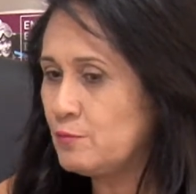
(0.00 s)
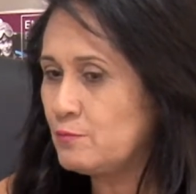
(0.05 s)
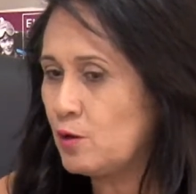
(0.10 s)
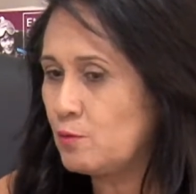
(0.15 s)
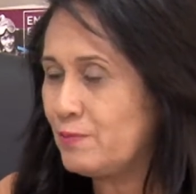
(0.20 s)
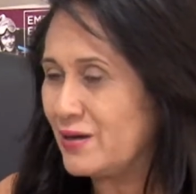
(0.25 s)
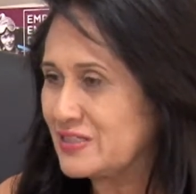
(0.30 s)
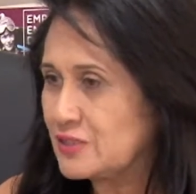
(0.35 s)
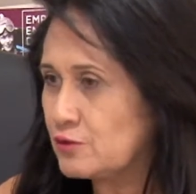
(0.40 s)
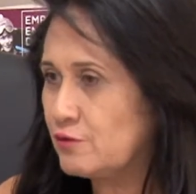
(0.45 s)

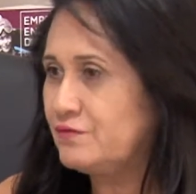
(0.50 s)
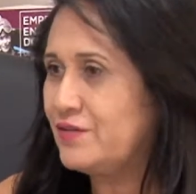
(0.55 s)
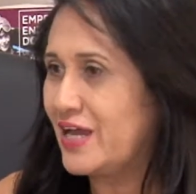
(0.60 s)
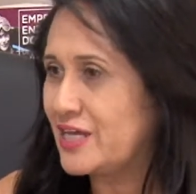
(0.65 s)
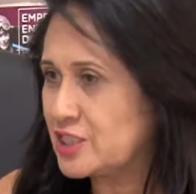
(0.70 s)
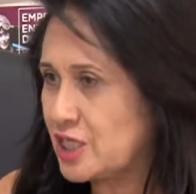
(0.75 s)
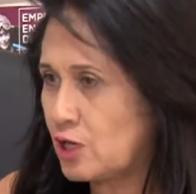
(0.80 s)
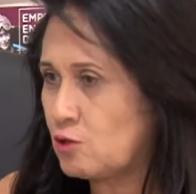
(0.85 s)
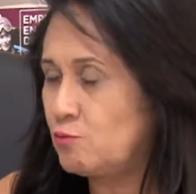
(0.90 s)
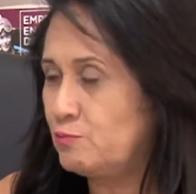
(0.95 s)
irmão passou a
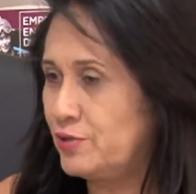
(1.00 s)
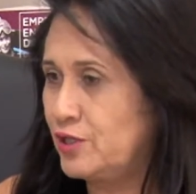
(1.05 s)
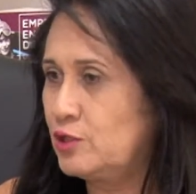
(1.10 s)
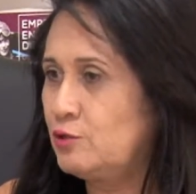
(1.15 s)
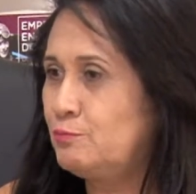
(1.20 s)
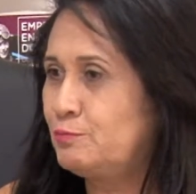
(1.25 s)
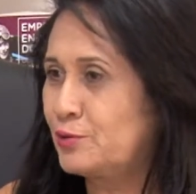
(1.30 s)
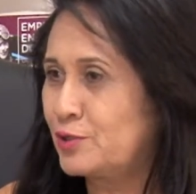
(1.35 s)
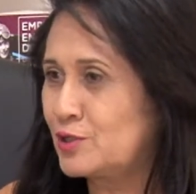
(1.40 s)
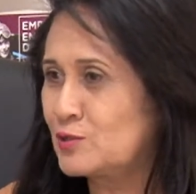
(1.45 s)
viajar
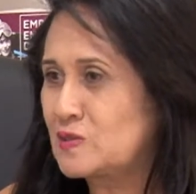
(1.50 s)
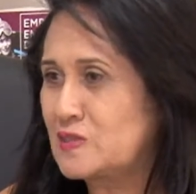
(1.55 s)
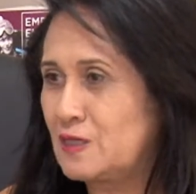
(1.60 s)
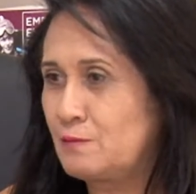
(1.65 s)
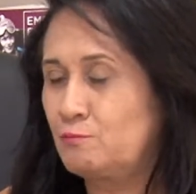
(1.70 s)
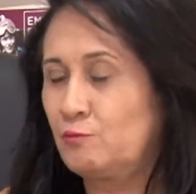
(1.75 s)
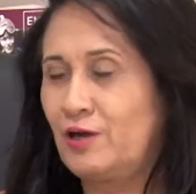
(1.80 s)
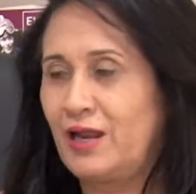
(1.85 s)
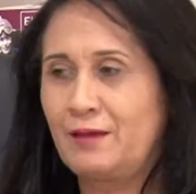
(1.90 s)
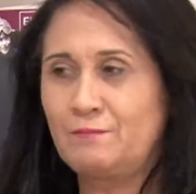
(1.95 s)
comigo, por eu ser
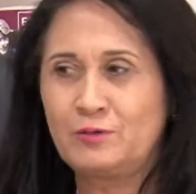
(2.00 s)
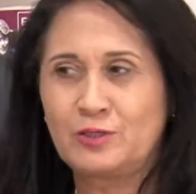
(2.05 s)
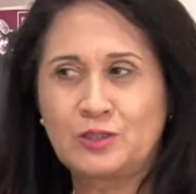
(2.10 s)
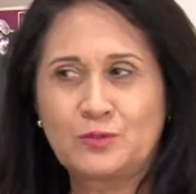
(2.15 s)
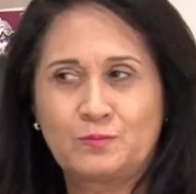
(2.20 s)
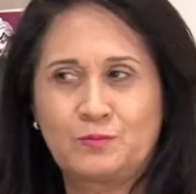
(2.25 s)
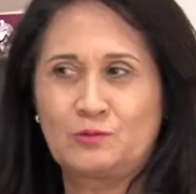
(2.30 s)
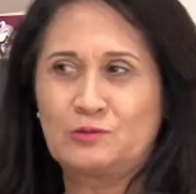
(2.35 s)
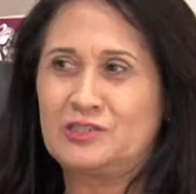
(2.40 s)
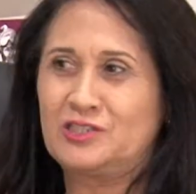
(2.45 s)
mulher, meu
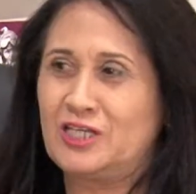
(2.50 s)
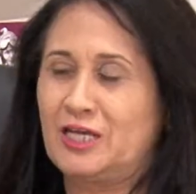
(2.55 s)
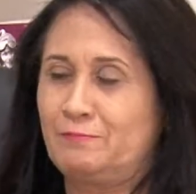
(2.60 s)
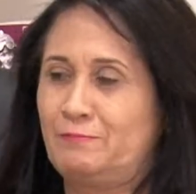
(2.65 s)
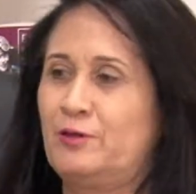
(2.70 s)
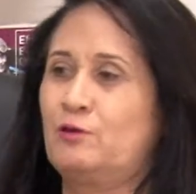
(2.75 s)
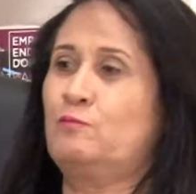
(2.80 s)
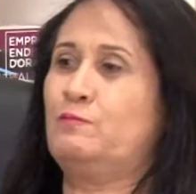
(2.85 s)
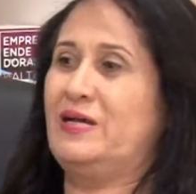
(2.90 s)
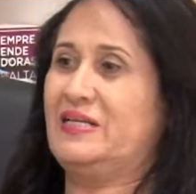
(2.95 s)
esposo tinha a
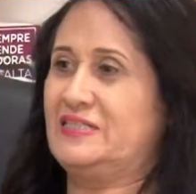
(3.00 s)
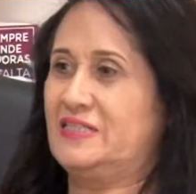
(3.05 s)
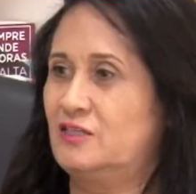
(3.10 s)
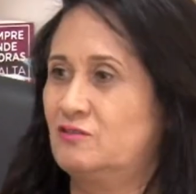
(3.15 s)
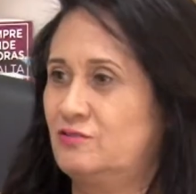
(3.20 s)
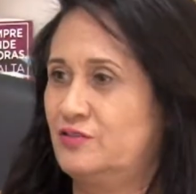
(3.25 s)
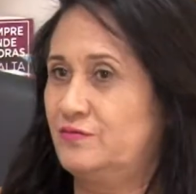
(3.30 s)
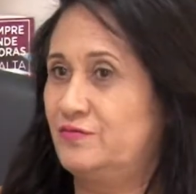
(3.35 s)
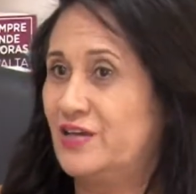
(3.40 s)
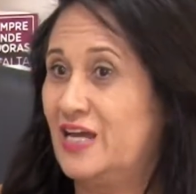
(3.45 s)

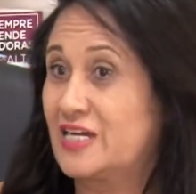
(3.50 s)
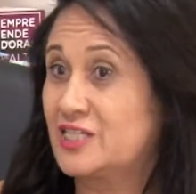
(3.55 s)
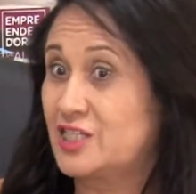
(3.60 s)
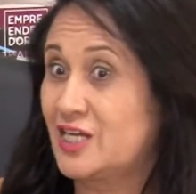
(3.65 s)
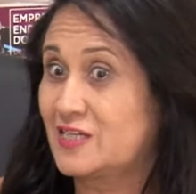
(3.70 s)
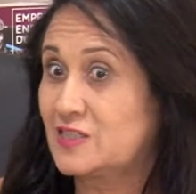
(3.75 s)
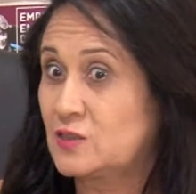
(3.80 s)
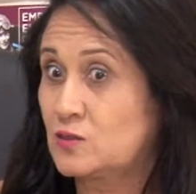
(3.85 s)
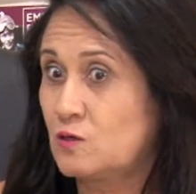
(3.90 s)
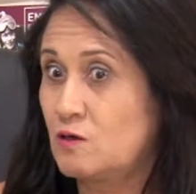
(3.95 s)
preocupação de
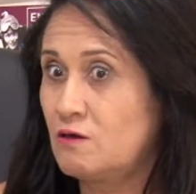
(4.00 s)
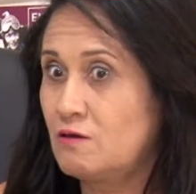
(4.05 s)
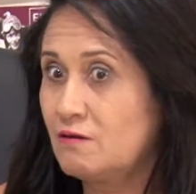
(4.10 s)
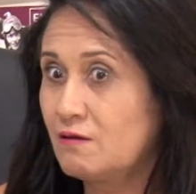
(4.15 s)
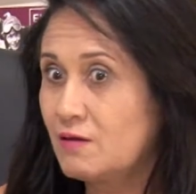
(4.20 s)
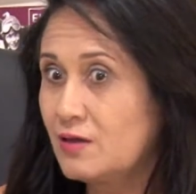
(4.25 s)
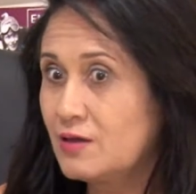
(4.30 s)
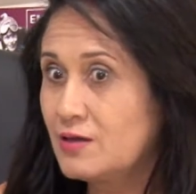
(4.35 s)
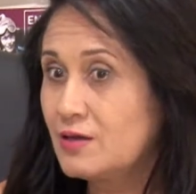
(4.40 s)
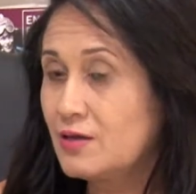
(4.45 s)
viajar só,
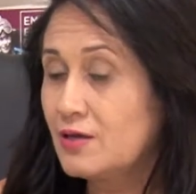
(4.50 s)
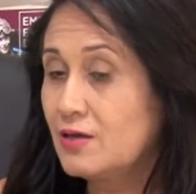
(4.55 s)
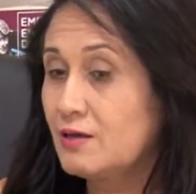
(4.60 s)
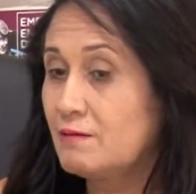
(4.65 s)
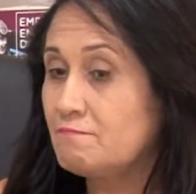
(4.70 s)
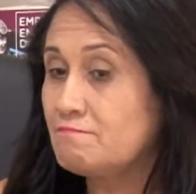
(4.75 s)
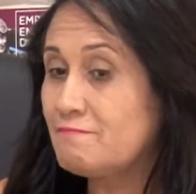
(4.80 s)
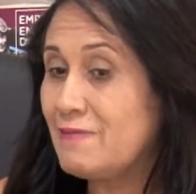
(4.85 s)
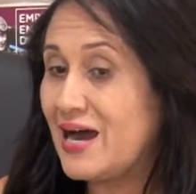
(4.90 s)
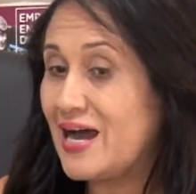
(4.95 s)

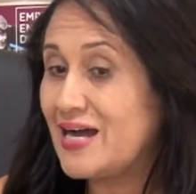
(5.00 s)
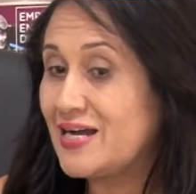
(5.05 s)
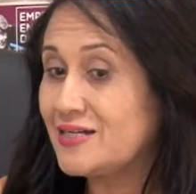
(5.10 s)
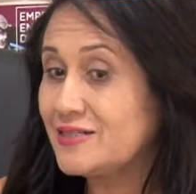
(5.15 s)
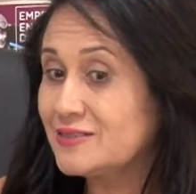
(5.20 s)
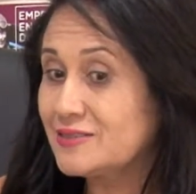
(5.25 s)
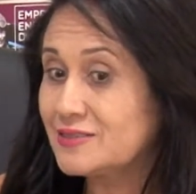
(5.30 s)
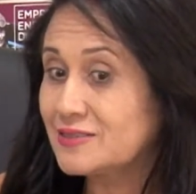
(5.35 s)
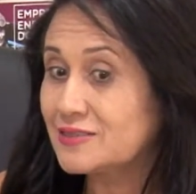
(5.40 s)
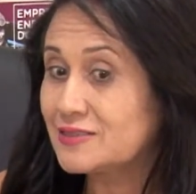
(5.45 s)

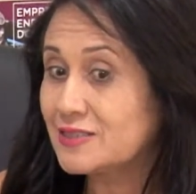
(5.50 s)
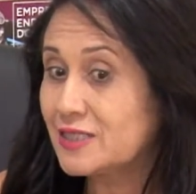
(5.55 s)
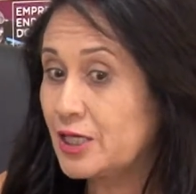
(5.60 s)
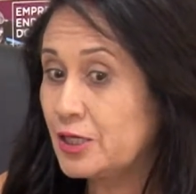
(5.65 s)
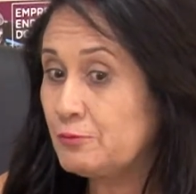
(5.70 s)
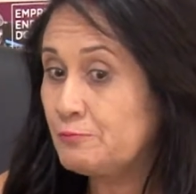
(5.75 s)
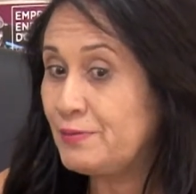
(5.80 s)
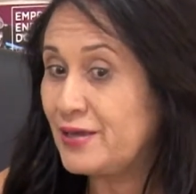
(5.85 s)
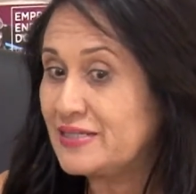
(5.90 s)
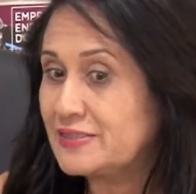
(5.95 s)
mas
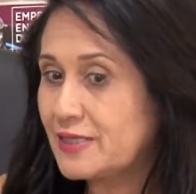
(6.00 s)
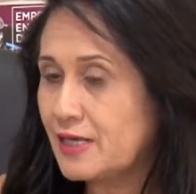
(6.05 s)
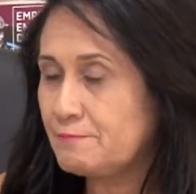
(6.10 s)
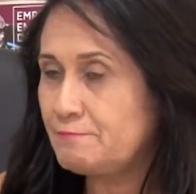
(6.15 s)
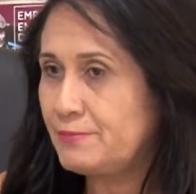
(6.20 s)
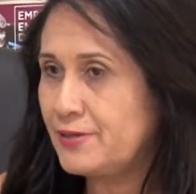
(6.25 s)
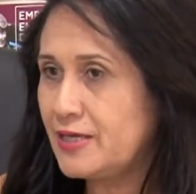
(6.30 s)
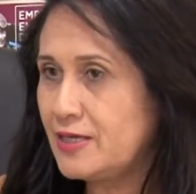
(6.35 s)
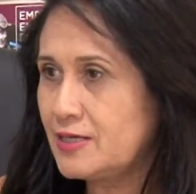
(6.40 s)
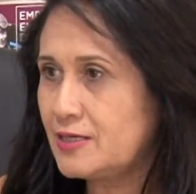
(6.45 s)
eu
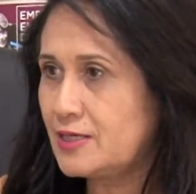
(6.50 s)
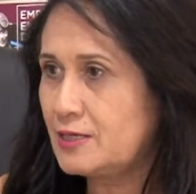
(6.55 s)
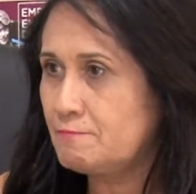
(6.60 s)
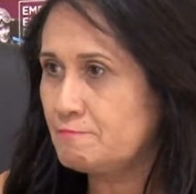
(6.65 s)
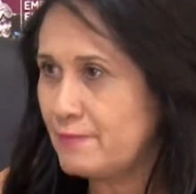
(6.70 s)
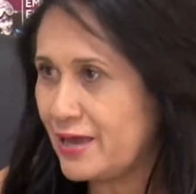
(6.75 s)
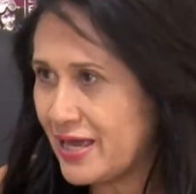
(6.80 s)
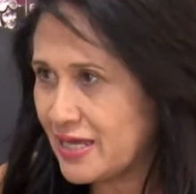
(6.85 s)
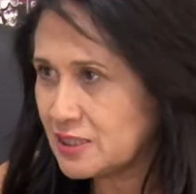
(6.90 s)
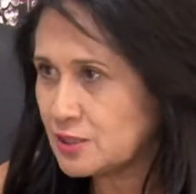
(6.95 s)
percebi que
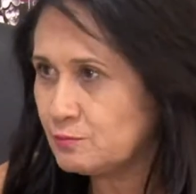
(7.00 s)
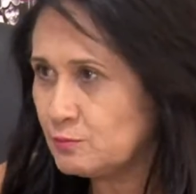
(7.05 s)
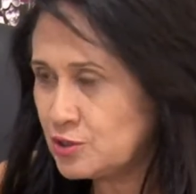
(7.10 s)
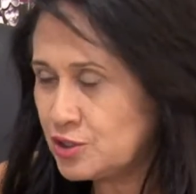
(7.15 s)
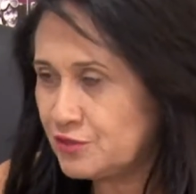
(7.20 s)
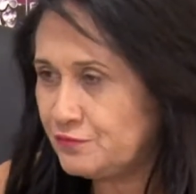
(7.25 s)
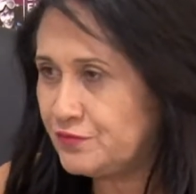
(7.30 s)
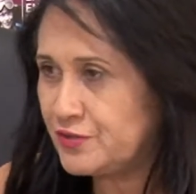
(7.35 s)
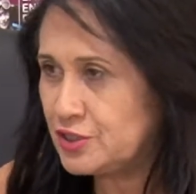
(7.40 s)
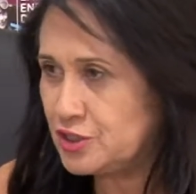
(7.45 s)
mesmo
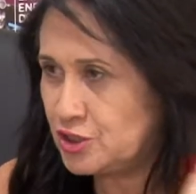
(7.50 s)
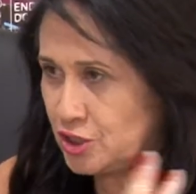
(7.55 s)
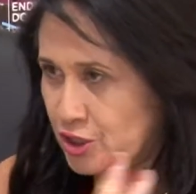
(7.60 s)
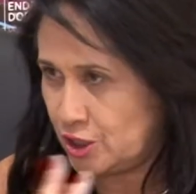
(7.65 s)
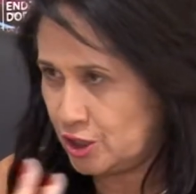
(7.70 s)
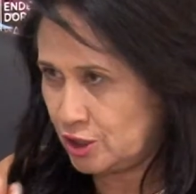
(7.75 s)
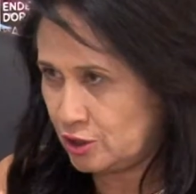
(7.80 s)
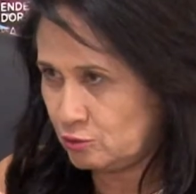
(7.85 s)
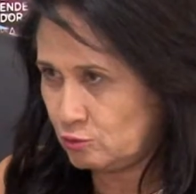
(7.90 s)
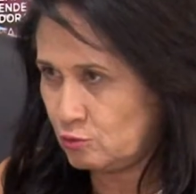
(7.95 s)

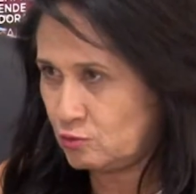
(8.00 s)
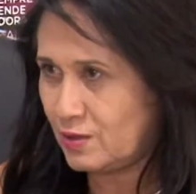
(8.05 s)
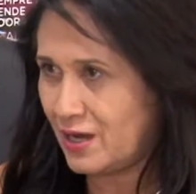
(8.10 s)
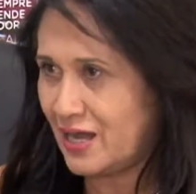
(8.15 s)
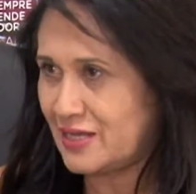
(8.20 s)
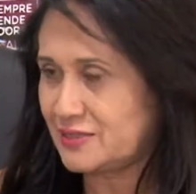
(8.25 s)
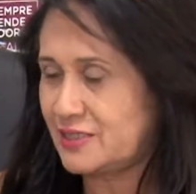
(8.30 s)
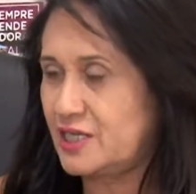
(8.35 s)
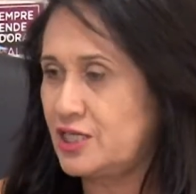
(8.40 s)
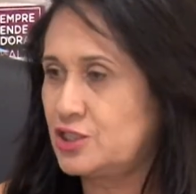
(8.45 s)
dividindo
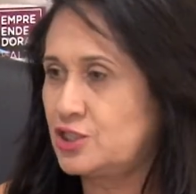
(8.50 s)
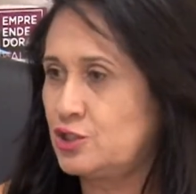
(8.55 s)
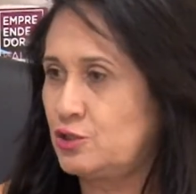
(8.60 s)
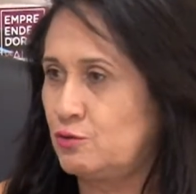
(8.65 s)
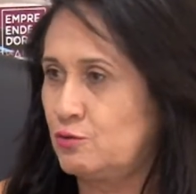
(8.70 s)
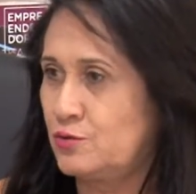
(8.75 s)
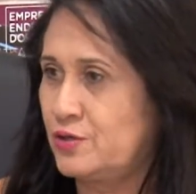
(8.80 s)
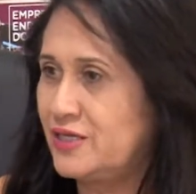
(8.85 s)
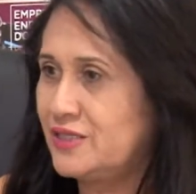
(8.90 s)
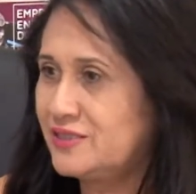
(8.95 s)
as
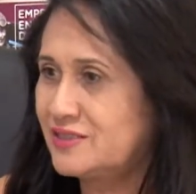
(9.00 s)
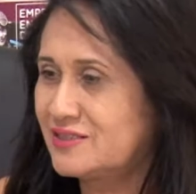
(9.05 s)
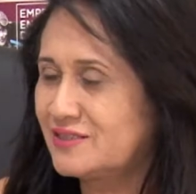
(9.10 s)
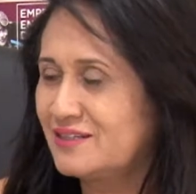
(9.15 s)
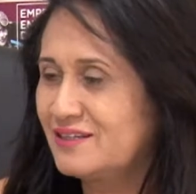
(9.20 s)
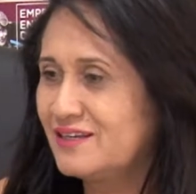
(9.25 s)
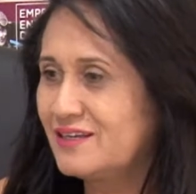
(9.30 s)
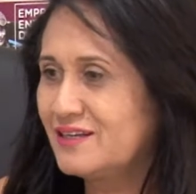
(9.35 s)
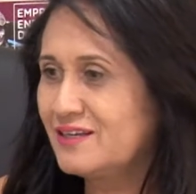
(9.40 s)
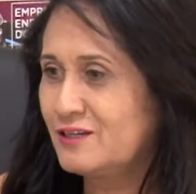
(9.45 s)
regiões,
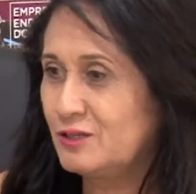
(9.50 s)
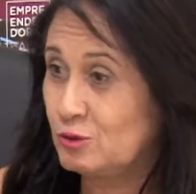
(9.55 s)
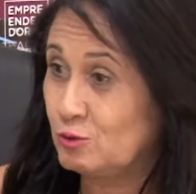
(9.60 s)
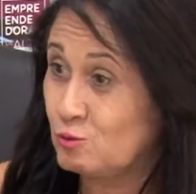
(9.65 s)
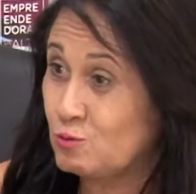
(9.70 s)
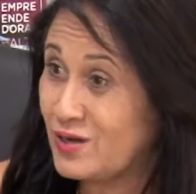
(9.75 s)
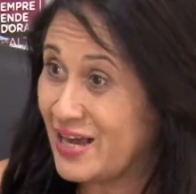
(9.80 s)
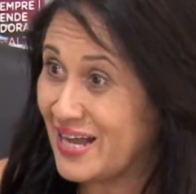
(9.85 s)
o